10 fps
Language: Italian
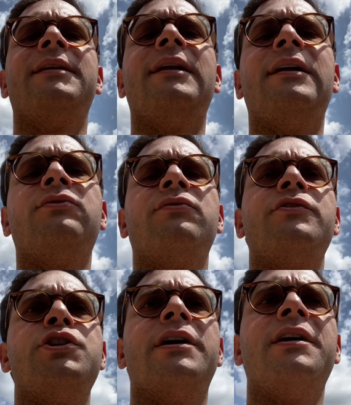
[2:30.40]
tra l'altro
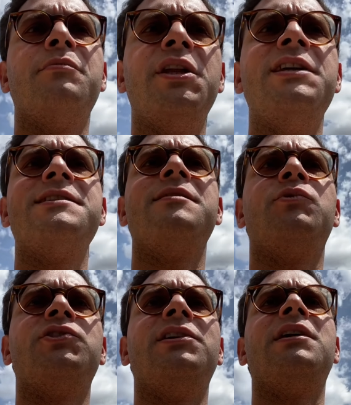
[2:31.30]
fece anche
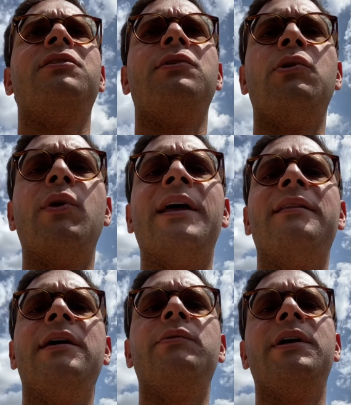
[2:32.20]
benissimo segnando
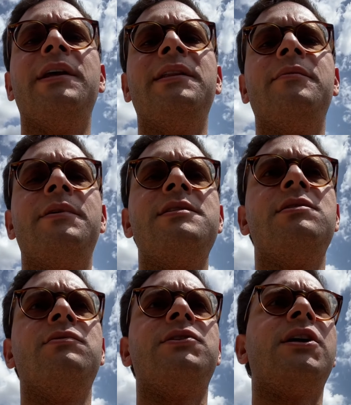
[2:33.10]
all'Olanda una rete
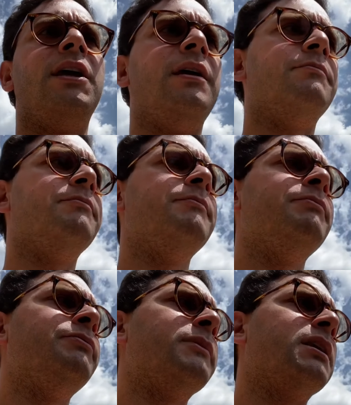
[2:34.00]
preziosa che
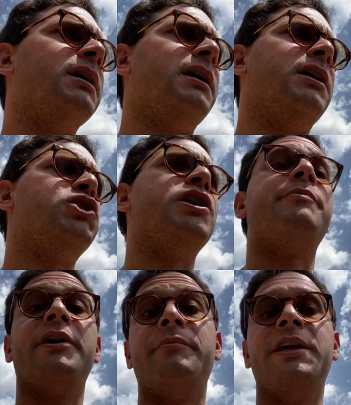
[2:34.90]
eh, ci ha
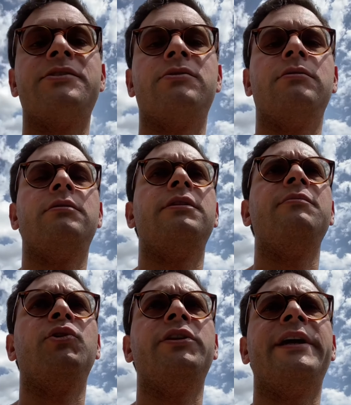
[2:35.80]
permesso di
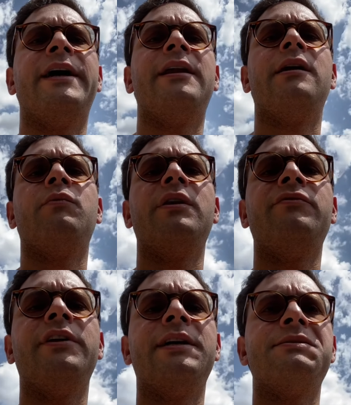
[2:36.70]
ipotecare la
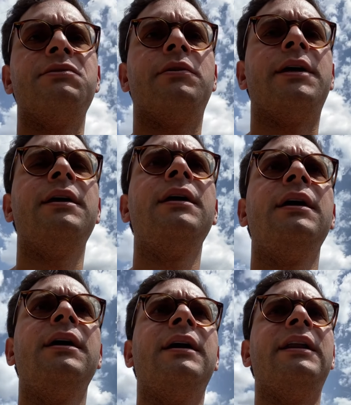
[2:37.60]
qualificazione
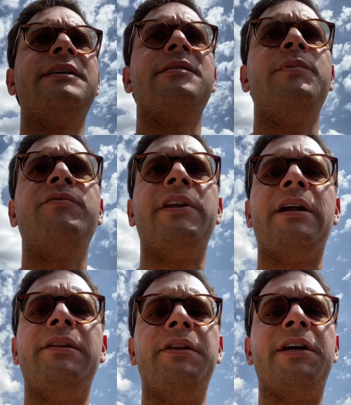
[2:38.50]
alle
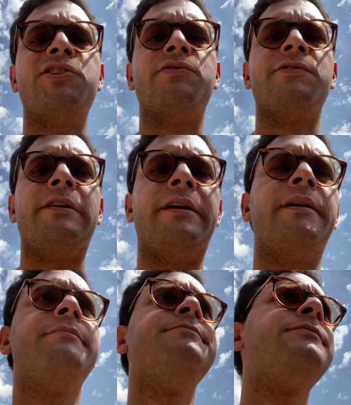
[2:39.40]
semifinali di Nations
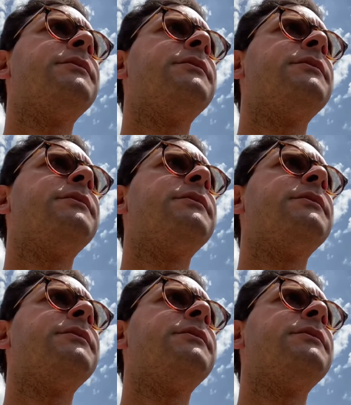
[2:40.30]
League.